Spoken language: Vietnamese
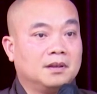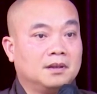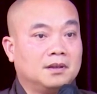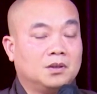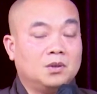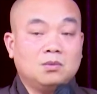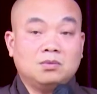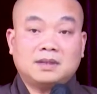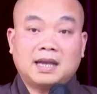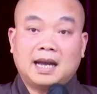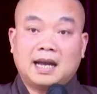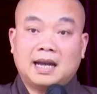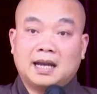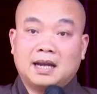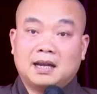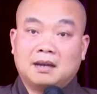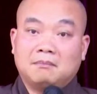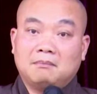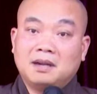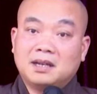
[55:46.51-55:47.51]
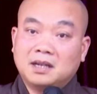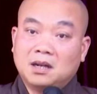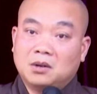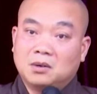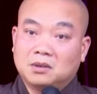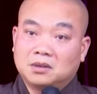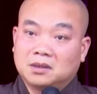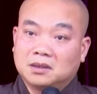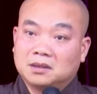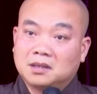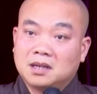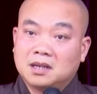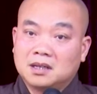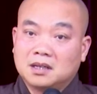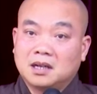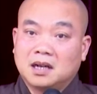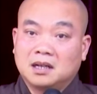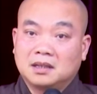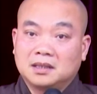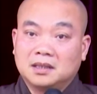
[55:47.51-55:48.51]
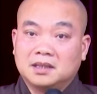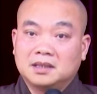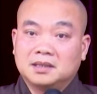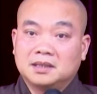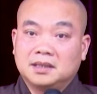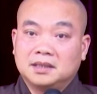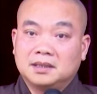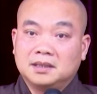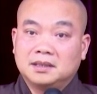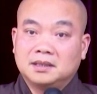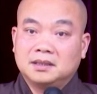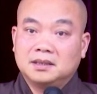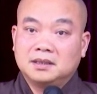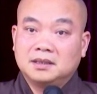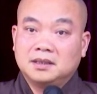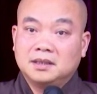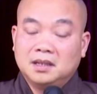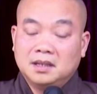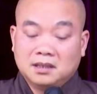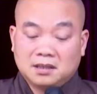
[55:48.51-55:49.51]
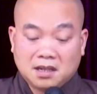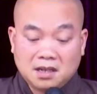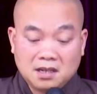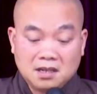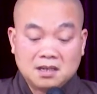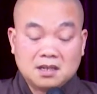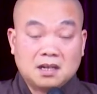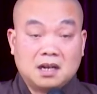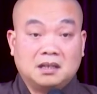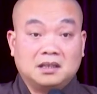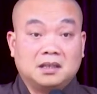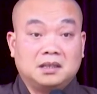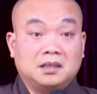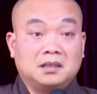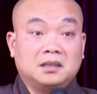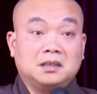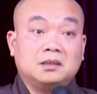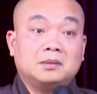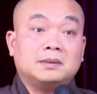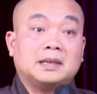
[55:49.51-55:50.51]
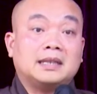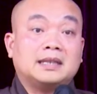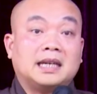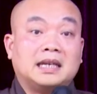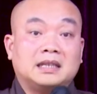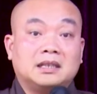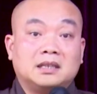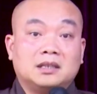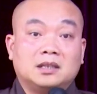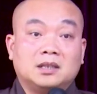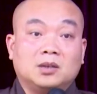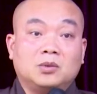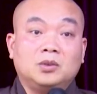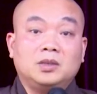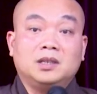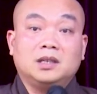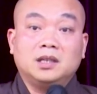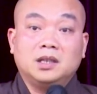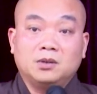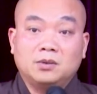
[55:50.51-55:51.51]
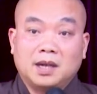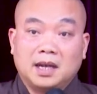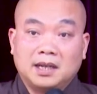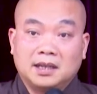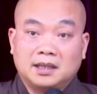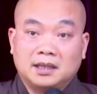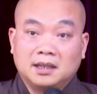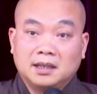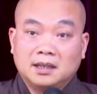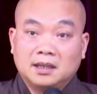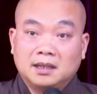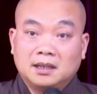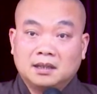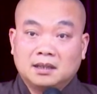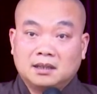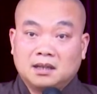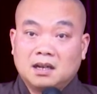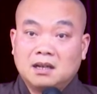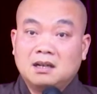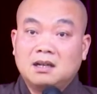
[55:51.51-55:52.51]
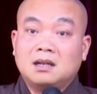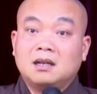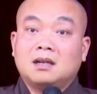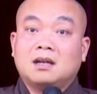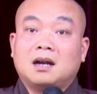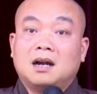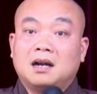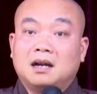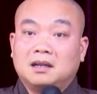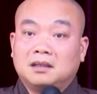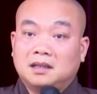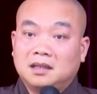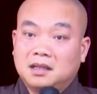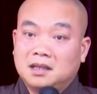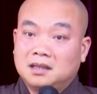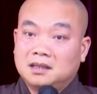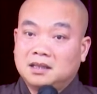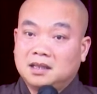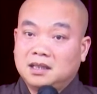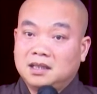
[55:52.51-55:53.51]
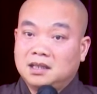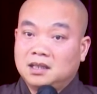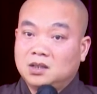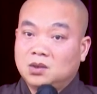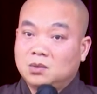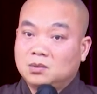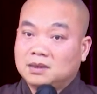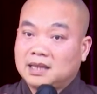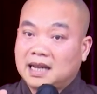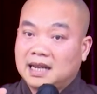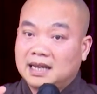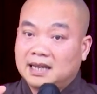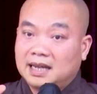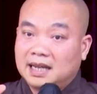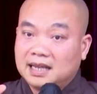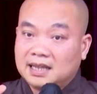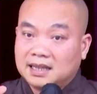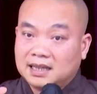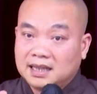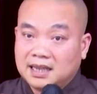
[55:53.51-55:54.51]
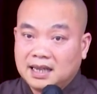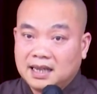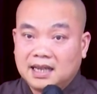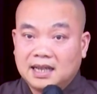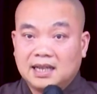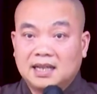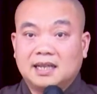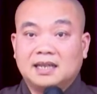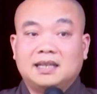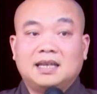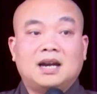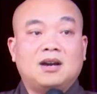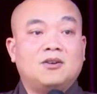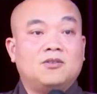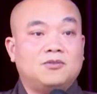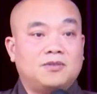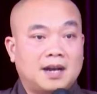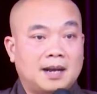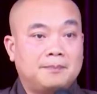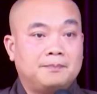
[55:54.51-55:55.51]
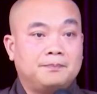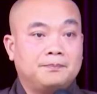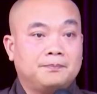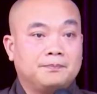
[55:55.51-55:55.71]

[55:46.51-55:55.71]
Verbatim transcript: chúng ta bắt đầu từ thân cận thiện sĩ thân cận thiện sĩ để chúng ta thành tựu những điều này thân cận thiện sĩ để chúng ta lắng nghe giáo pháp